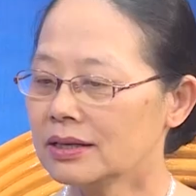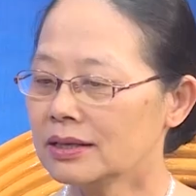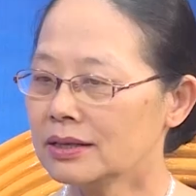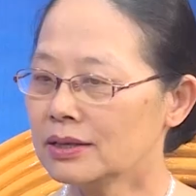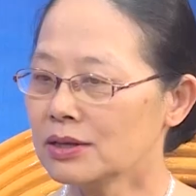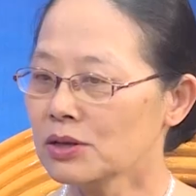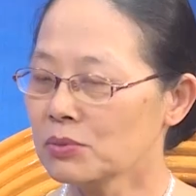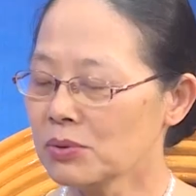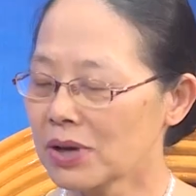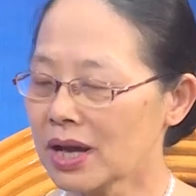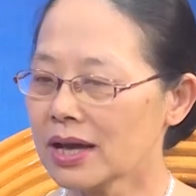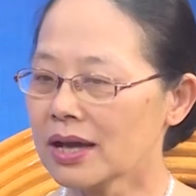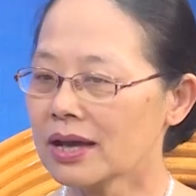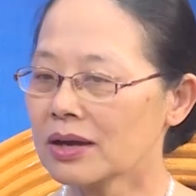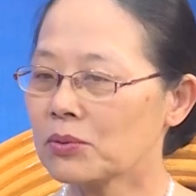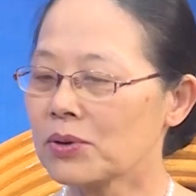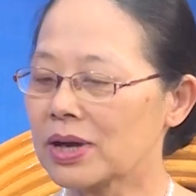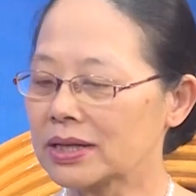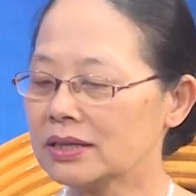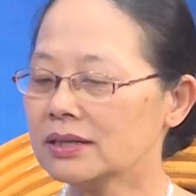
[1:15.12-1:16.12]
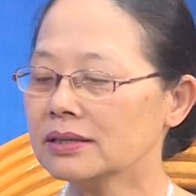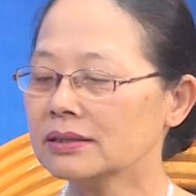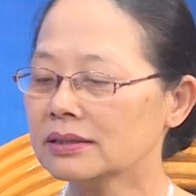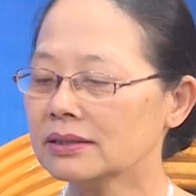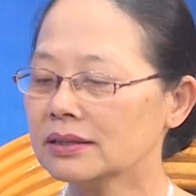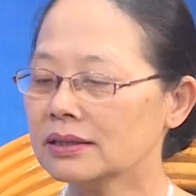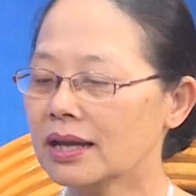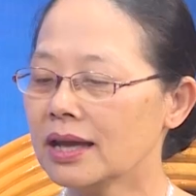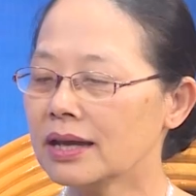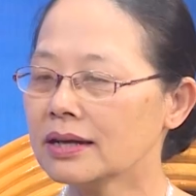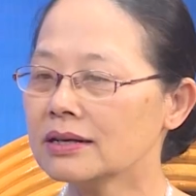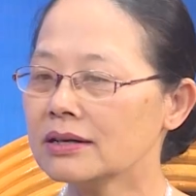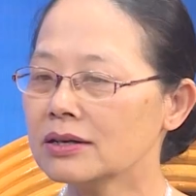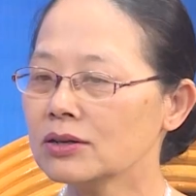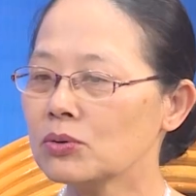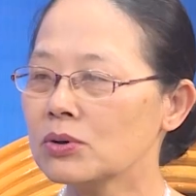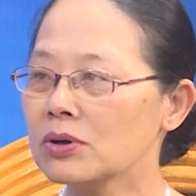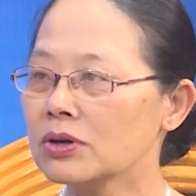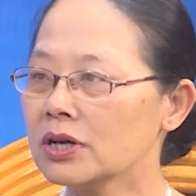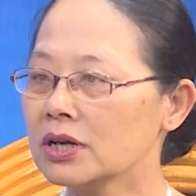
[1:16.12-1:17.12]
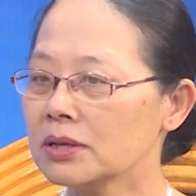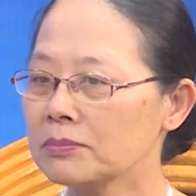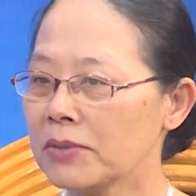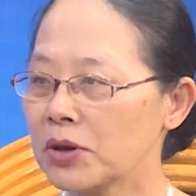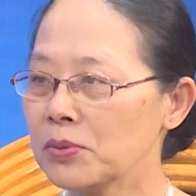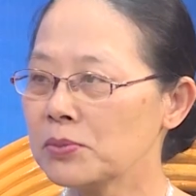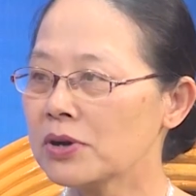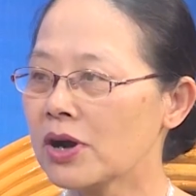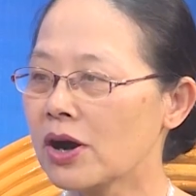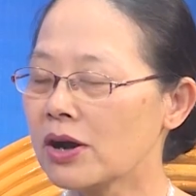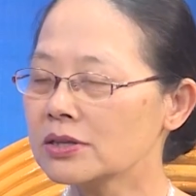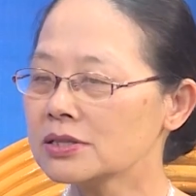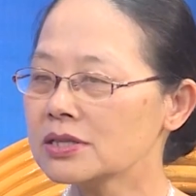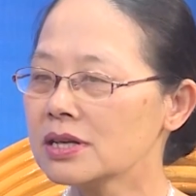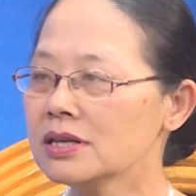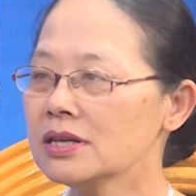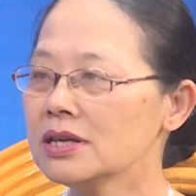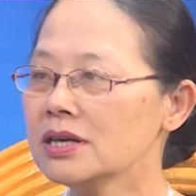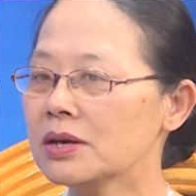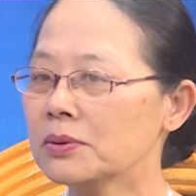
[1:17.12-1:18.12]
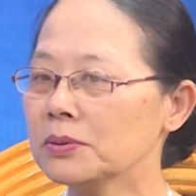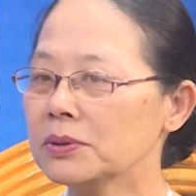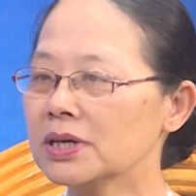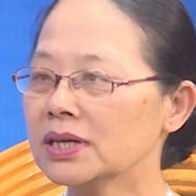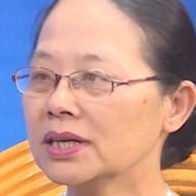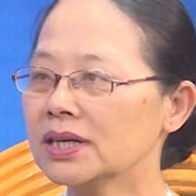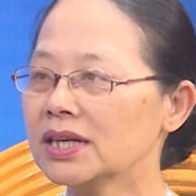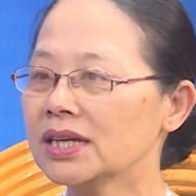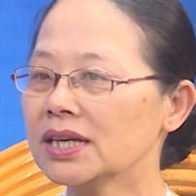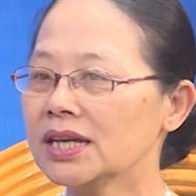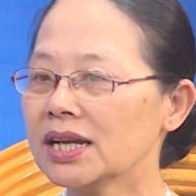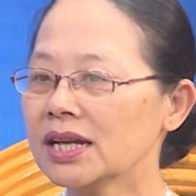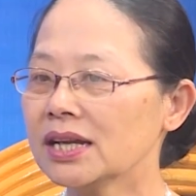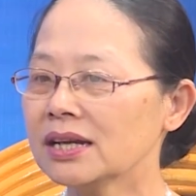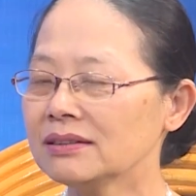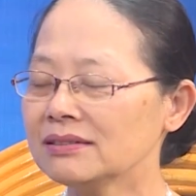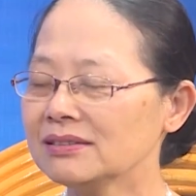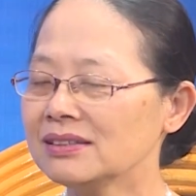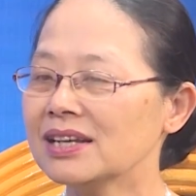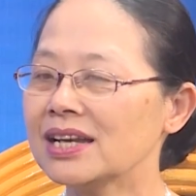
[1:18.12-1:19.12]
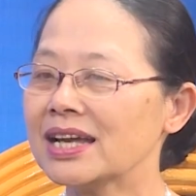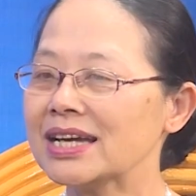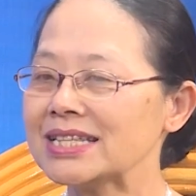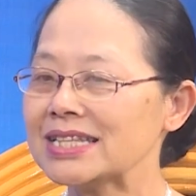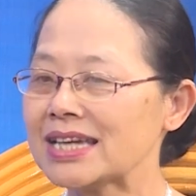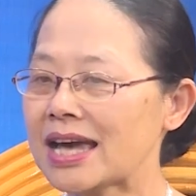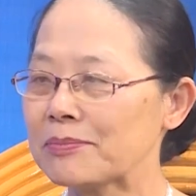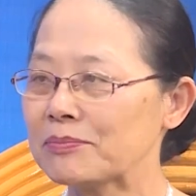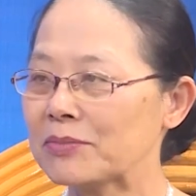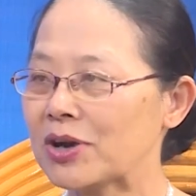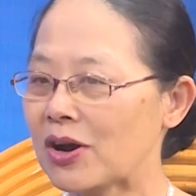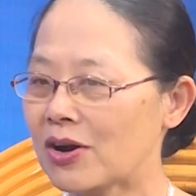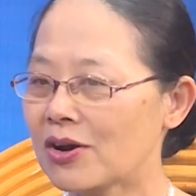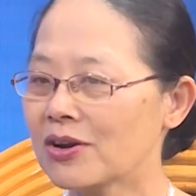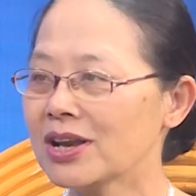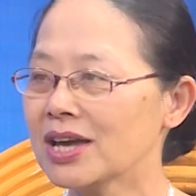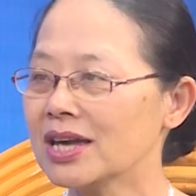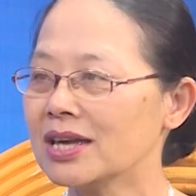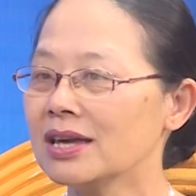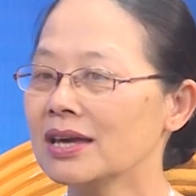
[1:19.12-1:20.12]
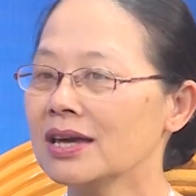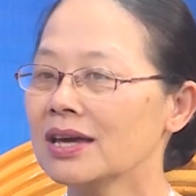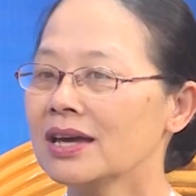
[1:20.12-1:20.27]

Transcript: Thì đúng là quả thực lễ cưới của người Mông có rất nhiều những cái nghi thức như là chạm ngõ này,